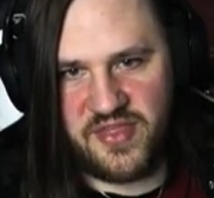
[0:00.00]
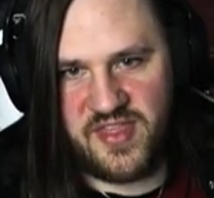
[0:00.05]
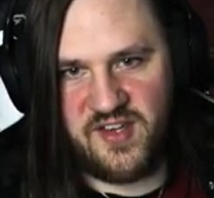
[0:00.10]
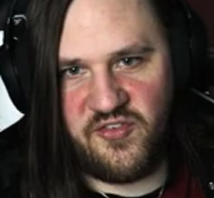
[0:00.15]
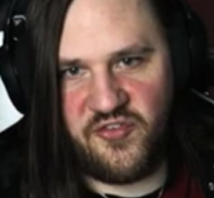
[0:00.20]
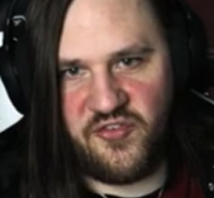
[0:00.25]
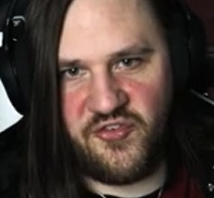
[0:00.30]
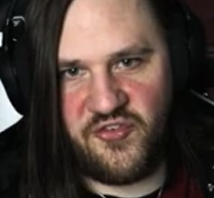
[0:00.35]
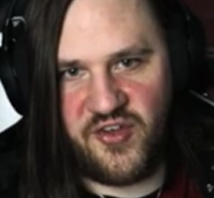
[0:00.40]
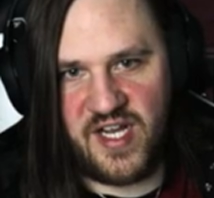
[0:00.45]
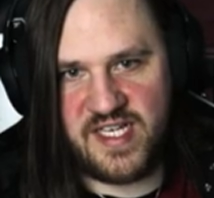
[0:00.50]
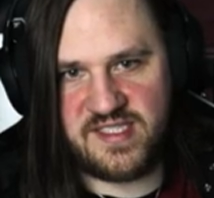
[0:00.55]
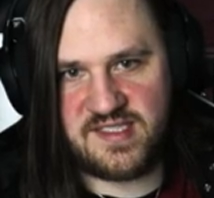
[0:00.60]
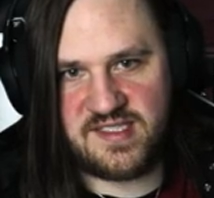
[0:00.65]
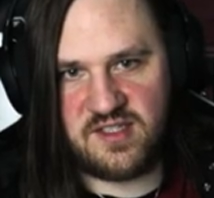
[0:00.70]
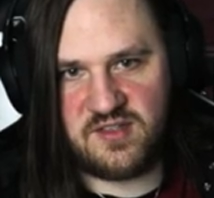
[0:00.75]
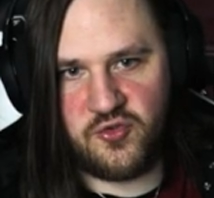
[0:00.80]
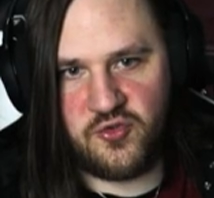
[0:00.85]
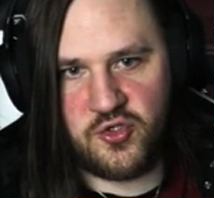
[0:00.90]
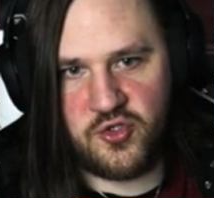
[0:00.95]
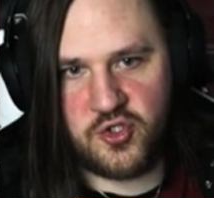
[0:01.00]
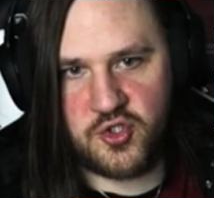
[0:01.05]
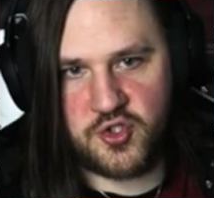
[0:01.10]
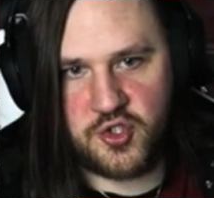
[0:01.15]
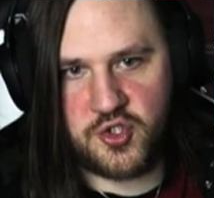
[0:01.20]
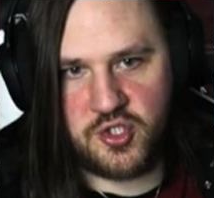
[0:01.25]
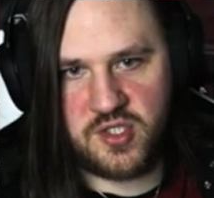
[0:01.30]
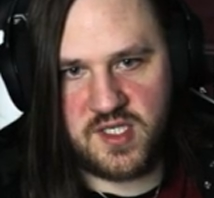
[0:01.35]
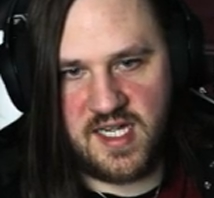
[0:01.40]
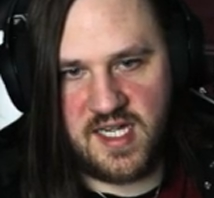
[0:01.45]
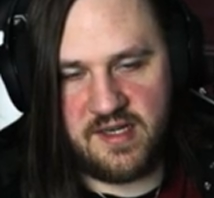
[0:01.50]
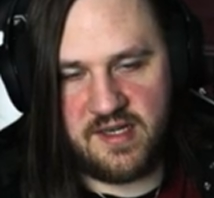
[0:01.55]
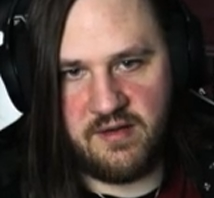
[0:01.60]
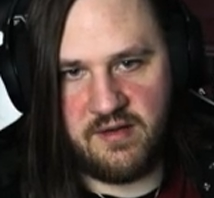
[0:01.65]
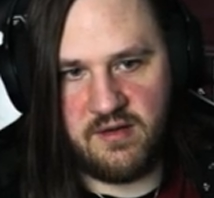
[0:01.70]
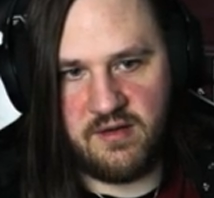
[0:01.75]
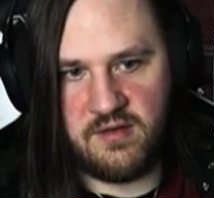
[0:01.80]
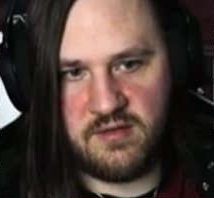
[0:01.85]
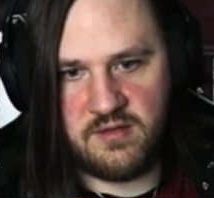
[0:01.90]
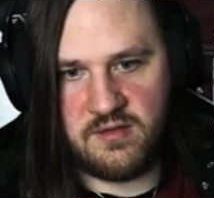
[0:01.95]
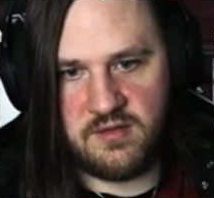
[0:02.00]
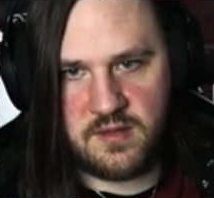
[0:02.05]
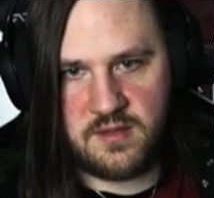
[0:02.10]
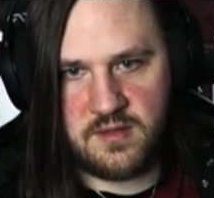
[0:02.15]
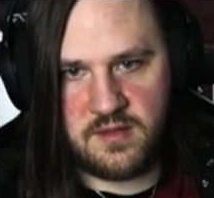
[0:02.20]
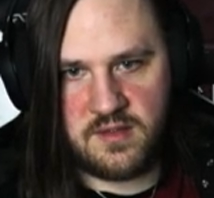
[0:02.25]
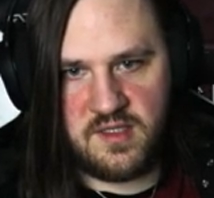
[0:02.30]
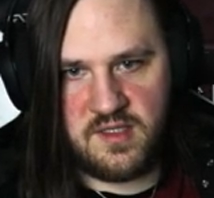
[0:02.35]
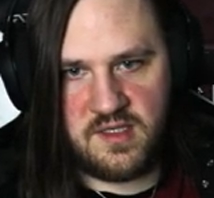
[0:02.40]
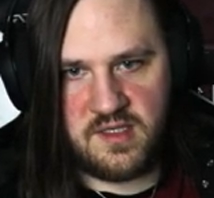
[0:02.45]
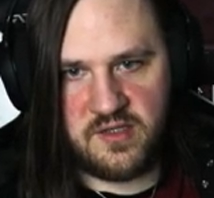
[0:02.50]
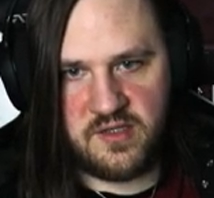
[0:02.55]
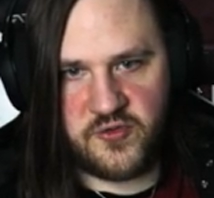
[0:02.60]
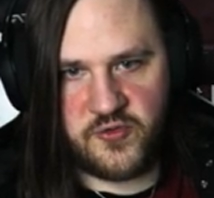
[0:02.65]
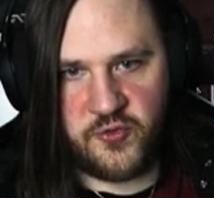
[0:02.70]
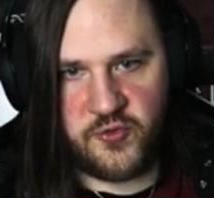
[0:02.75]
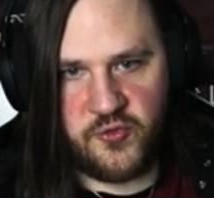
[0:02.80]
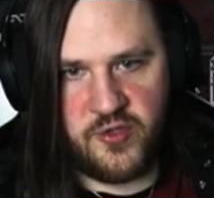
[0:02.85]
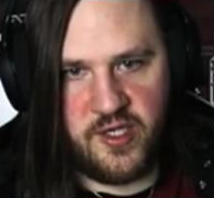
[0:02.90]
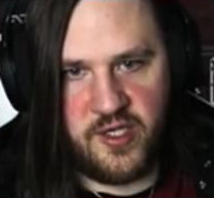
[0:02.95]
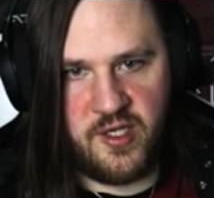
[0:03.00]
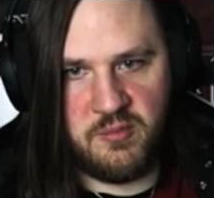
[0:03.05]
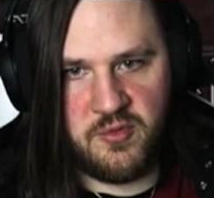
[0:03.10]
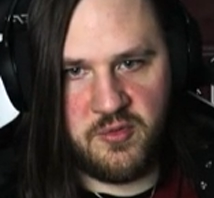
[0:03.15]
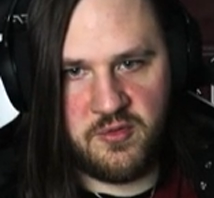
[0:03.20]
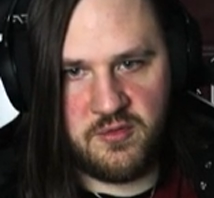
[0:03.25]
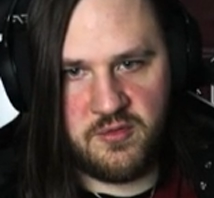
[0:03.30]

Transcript: the fuck ist das für eine Shotgun? Die kannst du nehmen.